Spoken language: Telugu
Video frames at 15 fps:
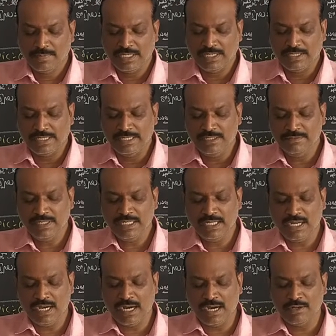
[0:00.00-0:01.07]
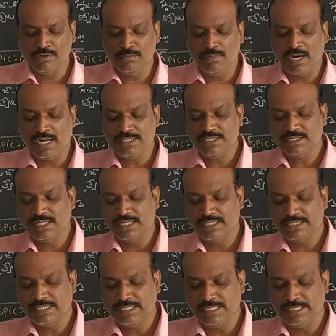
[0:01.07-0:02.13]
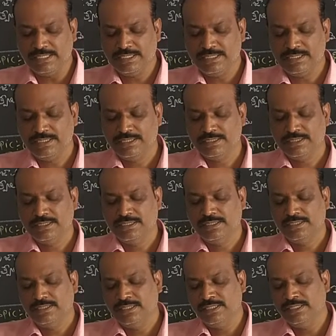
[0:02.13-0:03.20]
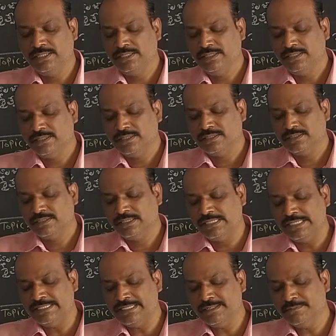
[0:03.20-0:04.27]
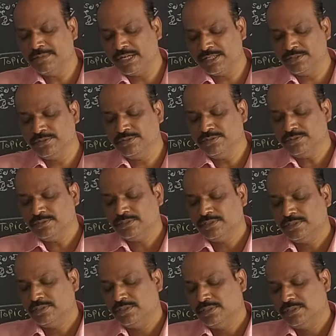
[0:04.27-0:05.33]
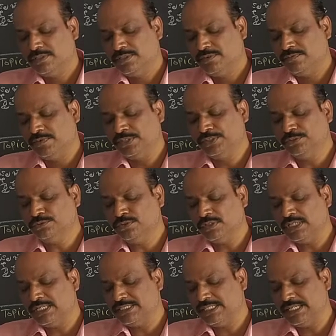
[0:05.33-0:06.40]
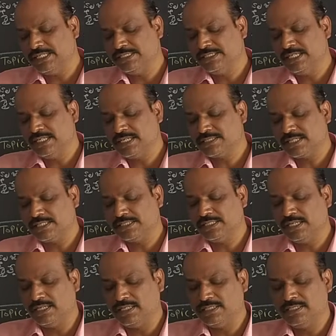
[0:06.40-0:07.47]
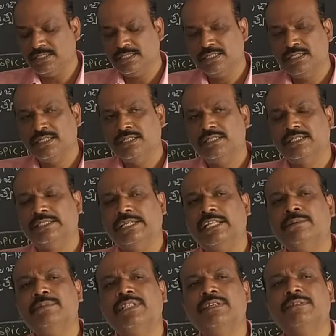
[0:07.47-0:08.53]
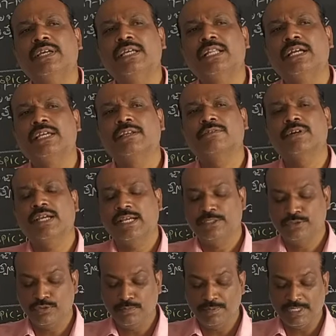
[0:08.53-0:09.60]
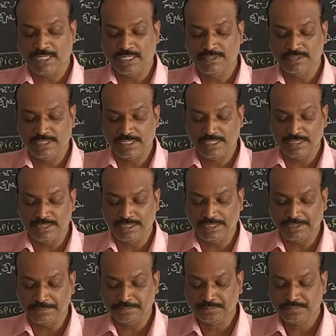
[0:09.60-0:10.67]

మరి రెండు వేల ఆరు మార్చి నాటికి ఈ డీజిల్ మరియు విద్యుత్తో నడిచే ఇంజన్ల సంఖ్య ఎనిమిది వేల ఇరవై ఐదుకు పెరగడం జరిగింది